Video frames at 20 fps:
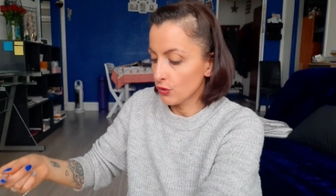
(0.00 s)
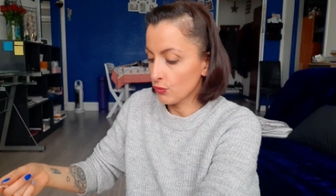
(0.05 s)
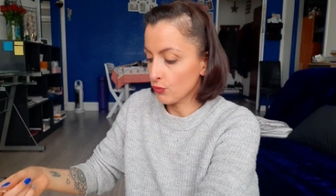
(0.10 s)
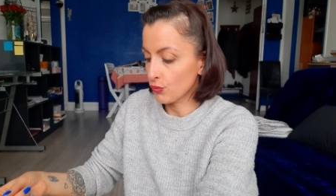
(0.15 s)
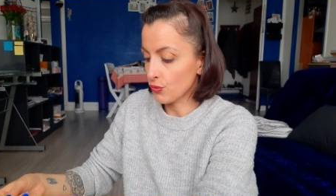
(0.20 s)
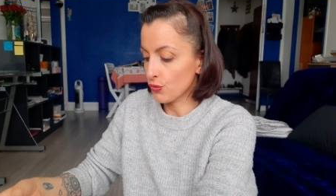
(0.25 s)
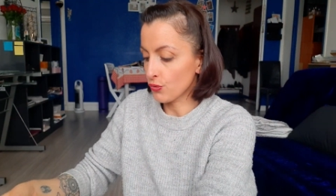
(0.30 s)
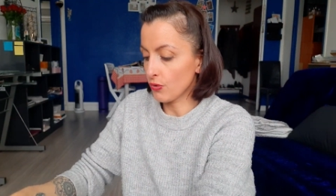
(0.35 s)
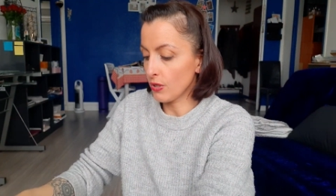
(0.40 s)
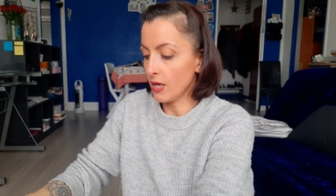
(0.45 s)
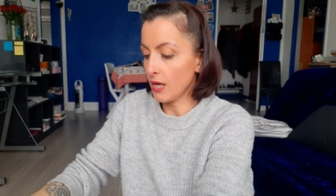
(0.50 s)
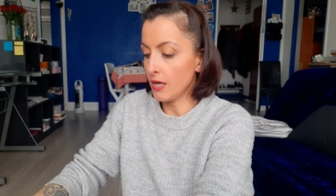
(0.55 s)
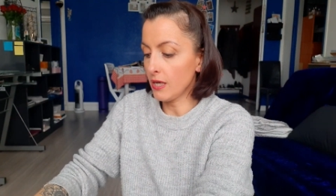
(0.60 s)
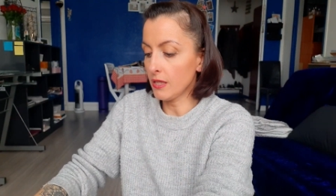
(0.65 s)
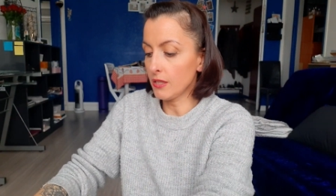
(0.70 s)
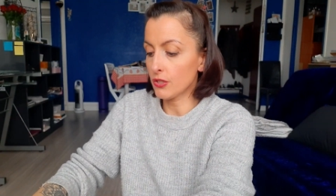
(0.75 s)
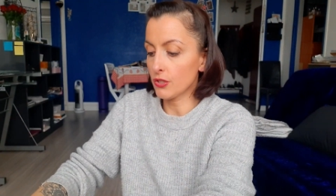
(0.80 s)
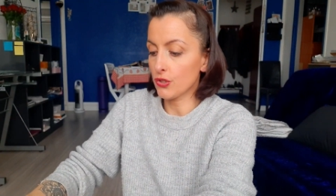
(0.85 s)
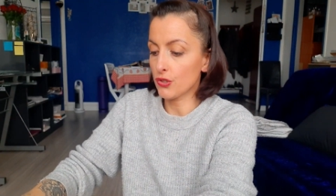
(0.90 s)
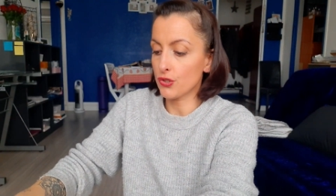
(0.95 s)
Donc
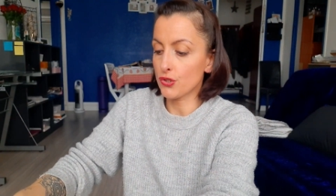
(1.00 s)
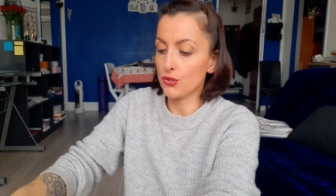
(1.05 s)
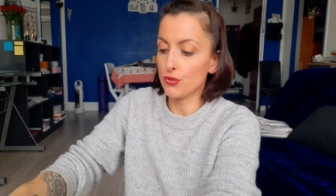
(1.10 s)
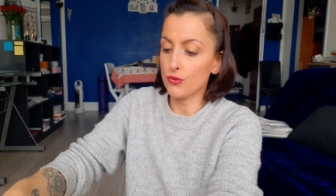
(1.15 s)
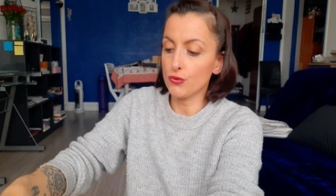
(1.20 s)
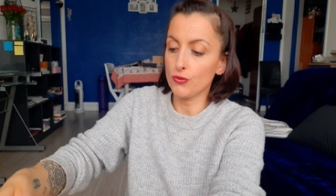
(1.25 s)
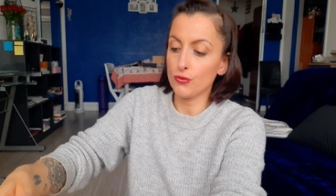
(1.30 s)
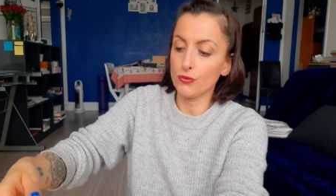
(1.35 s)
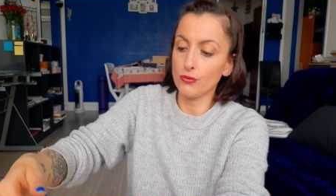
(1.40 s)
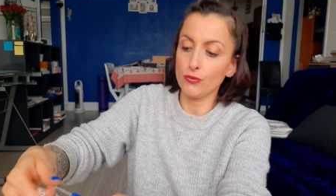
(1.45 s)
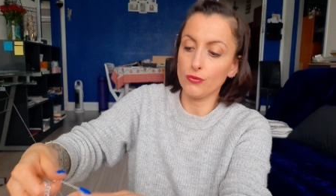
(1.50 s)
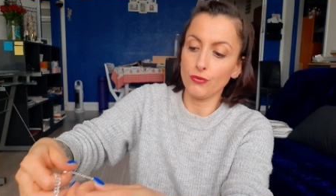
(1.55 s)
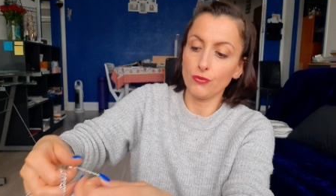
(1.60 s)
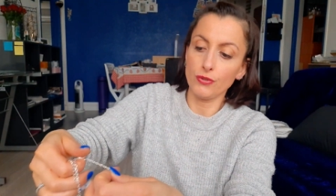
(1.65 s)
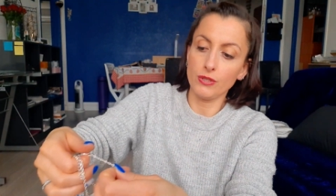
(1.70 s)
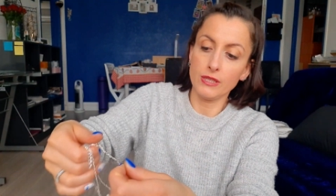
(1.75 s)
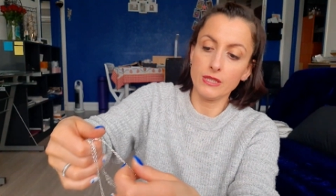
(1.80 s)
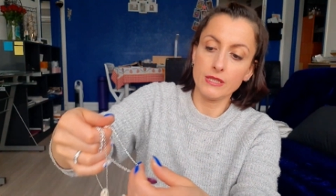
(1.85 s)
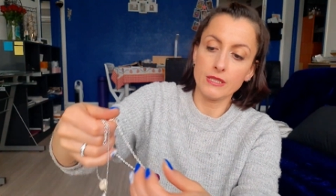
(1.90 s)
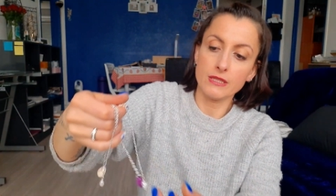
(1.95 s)
cela, je
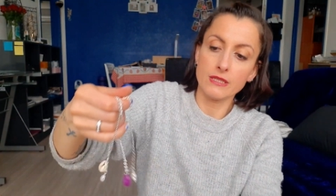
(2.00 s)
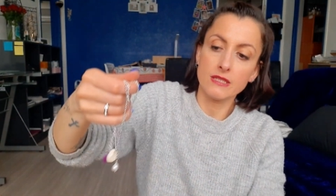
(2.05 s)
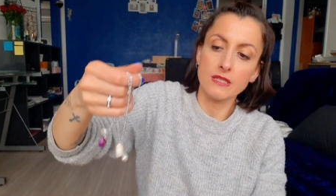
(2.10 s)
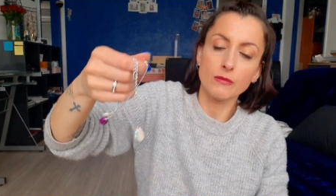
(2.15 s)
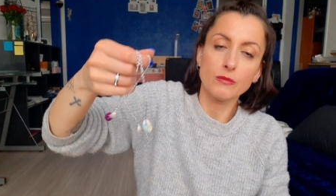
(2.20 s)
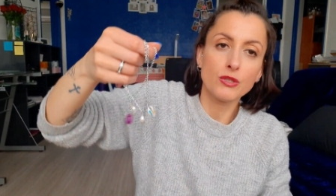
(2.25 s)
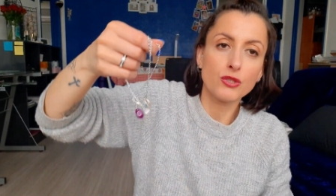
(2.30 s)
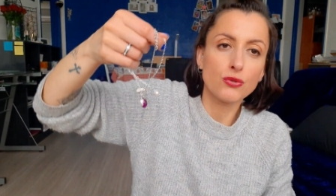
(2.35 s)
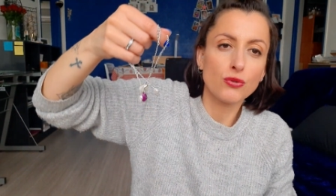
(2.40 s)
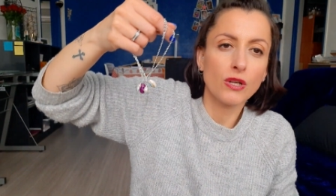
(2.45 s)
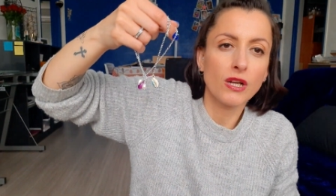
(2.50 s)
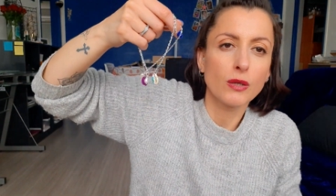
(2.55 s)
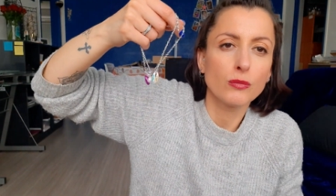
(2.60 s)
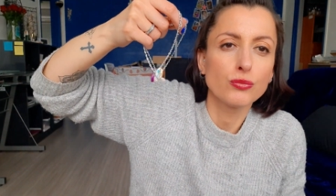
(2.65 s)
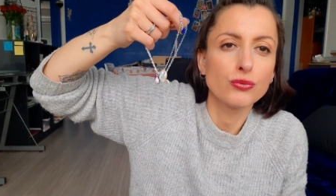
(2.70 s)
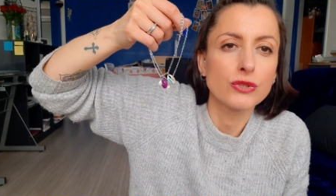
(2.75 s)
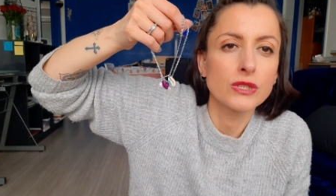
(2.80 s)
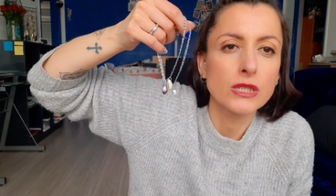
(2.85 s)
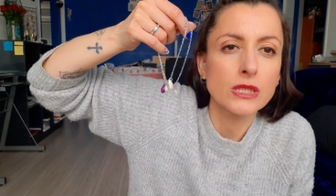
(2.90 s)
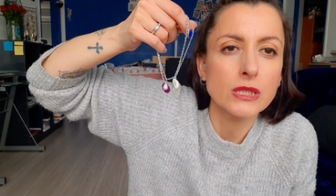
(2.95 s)
les mis sur la
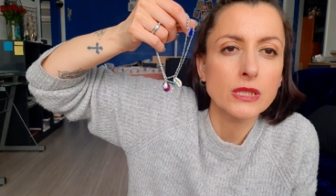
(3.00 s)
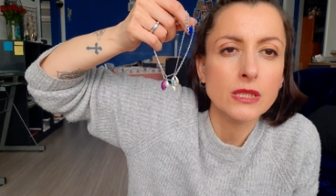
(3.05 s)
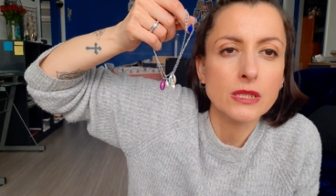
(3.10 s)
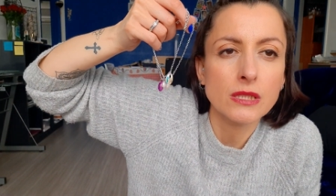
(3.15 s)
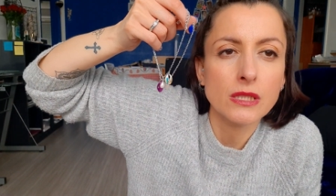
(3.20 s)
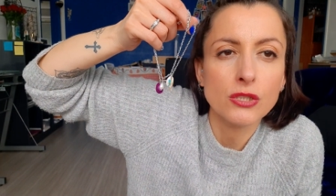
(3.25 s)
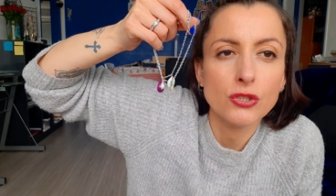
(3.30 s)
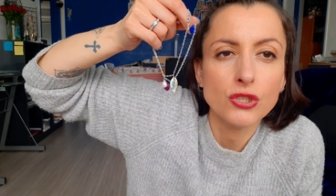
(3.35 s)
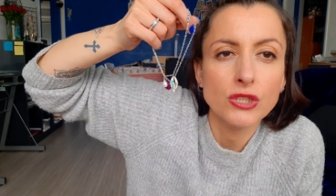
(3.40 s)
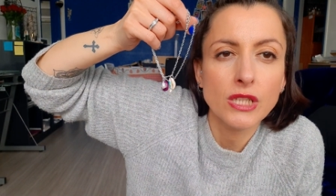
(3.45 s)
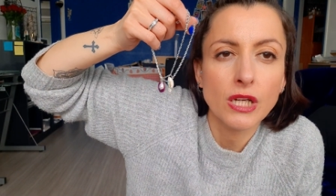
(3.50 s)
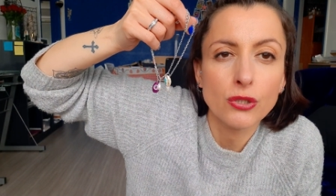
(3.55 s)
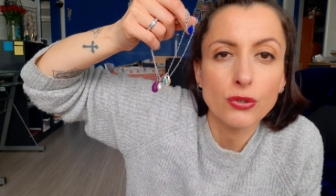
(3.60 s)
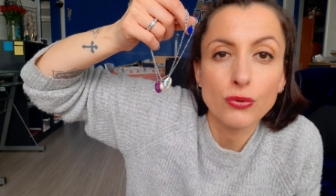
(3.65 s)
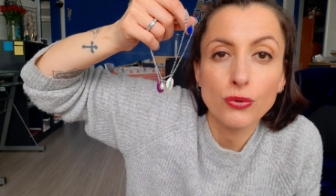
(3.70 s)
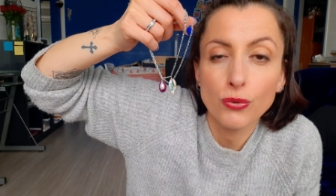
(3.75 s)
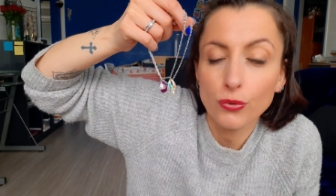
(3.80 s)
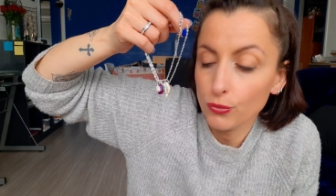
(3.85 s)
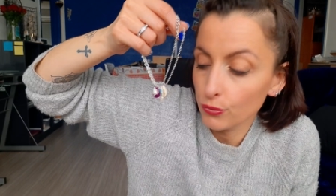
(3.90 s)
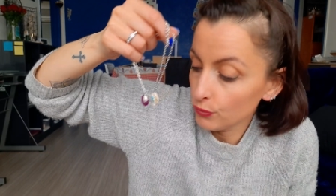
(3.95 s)
boutique, il n'y a
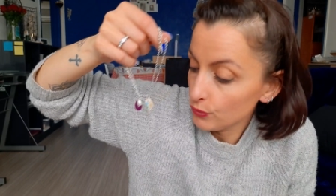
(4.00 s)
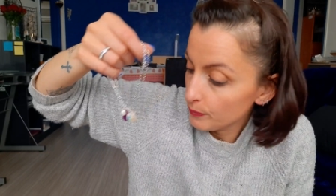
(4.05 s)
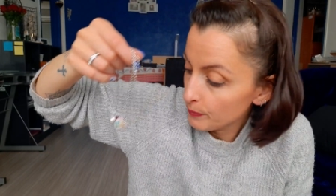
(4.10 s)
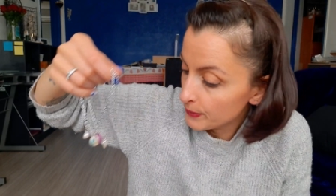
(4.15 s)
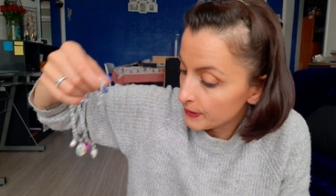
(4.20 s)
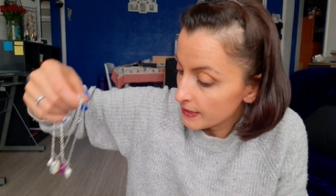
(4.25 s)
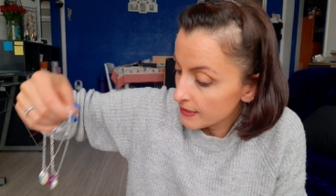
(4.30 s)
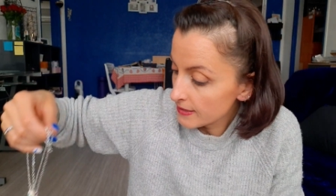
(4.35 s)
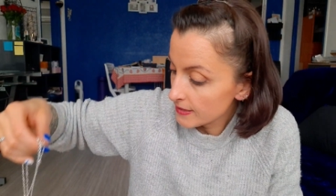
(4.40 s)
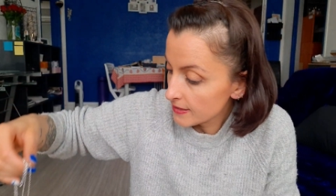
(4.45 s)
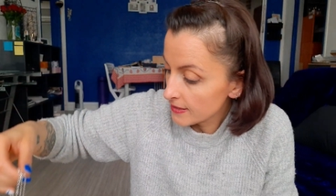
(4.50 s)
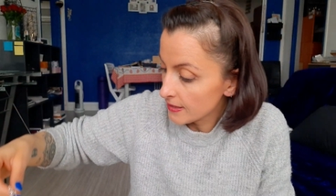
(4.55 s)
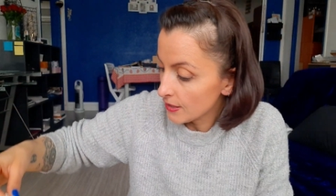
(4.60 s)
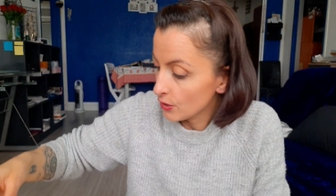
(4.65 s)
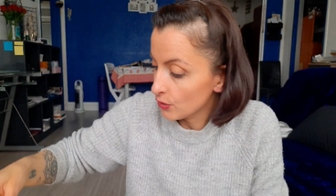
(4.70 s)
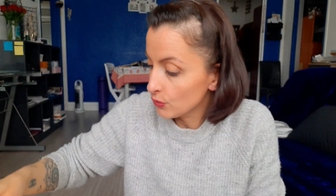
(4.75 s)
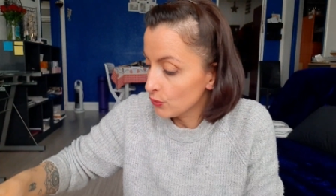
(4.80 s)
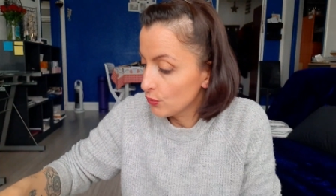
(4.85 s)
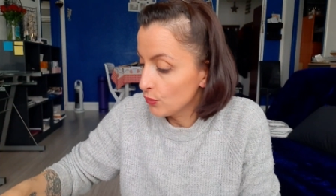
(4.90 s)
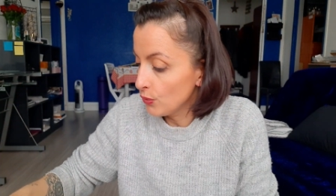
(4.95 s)
qu'une
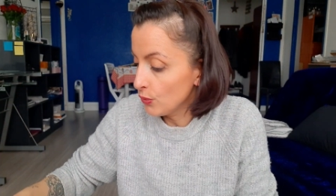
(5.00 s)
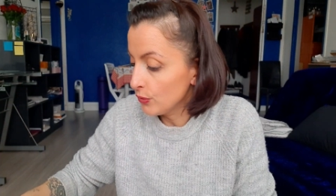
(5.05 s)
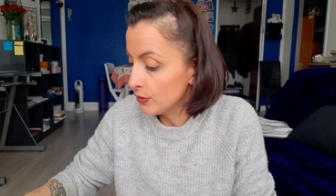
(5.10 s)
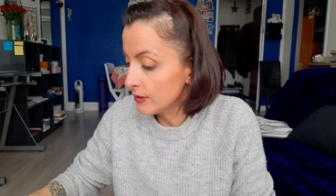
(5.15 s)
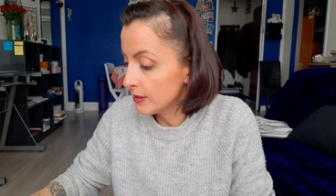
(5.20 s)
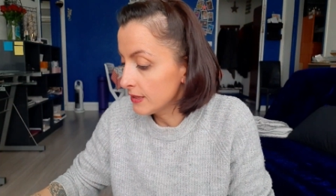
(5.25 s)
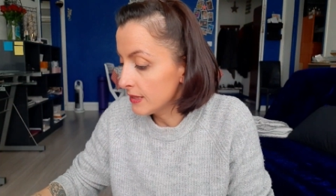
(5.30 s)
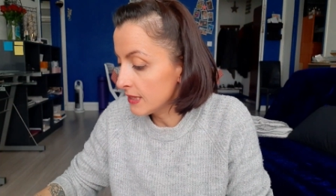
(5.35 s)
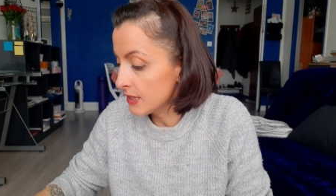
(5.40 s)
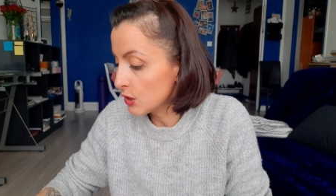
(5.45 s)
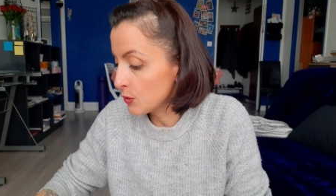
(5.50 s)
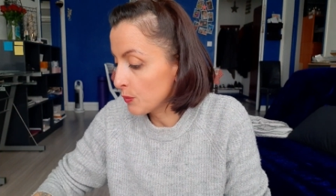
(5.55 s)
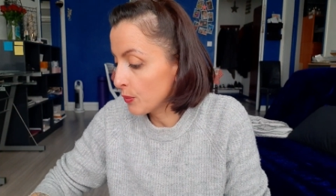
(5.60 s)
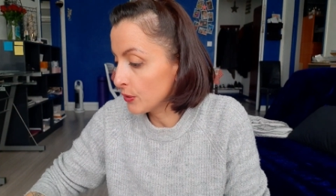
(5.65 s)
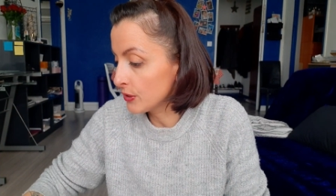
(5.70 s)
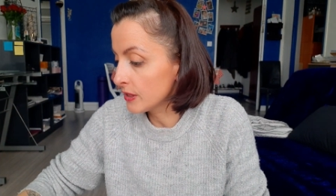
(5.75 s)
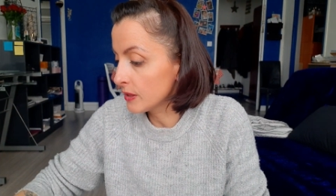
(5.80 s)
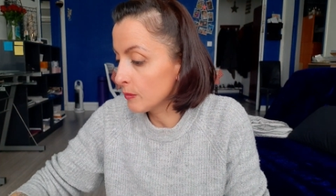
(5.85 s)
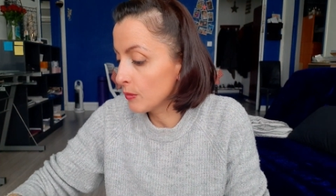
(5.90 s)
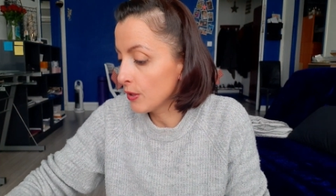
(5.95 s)
pièce de
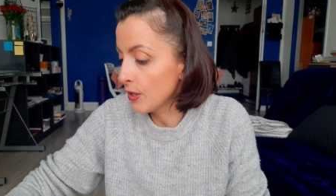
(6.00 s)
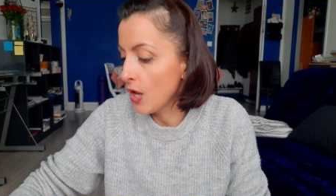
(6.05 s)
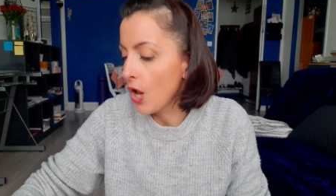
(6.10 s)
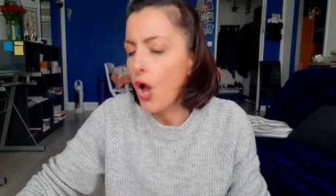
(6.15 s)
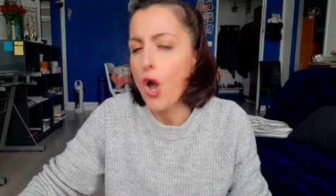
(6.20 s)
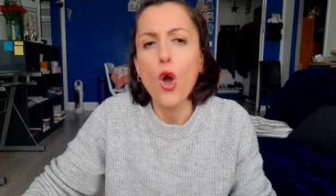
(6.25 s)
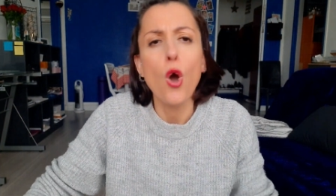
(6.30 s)
disponible.